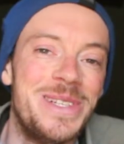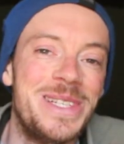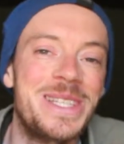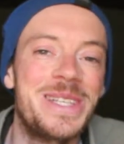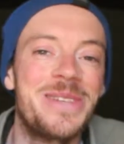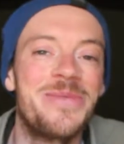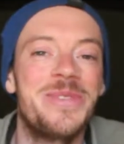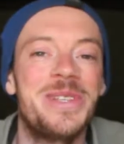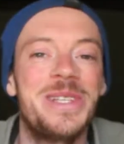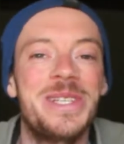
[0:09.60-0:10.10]
les
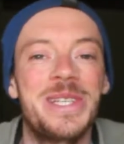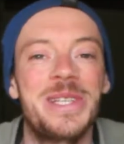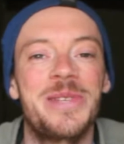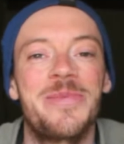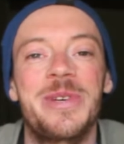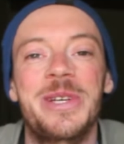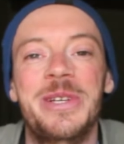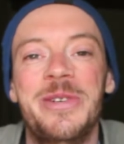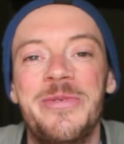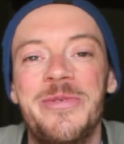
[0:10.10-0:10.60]
amis,
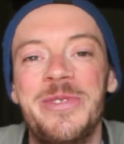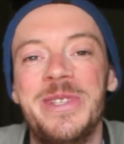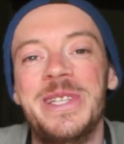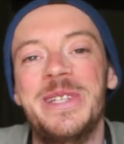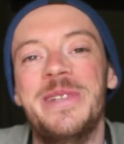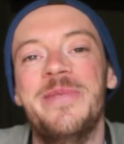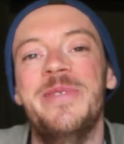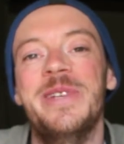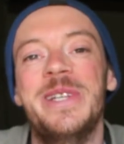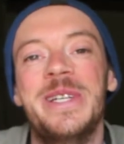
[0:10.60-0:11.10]
j'espère que vous
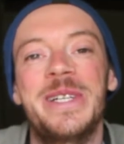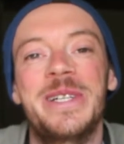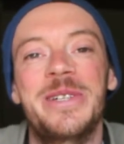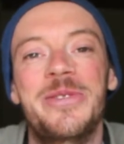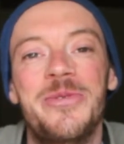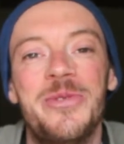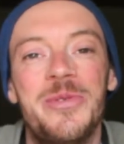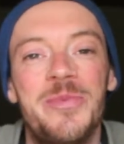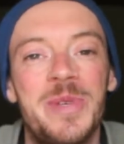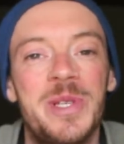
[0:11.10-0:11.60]
allez bien,
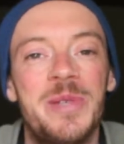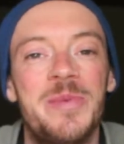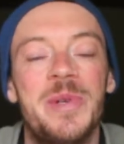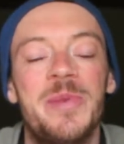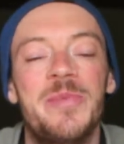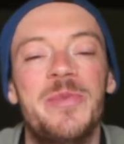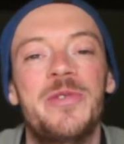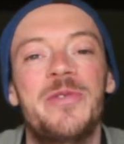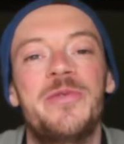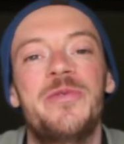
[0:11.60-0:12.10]
que tout se passe bien
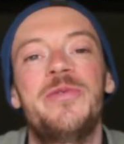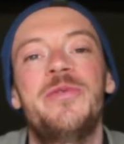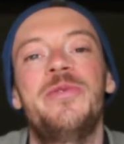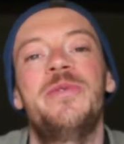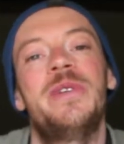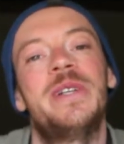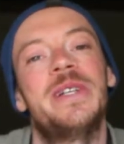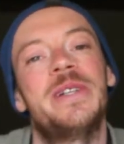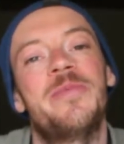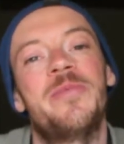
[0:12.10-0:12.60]
pour vous.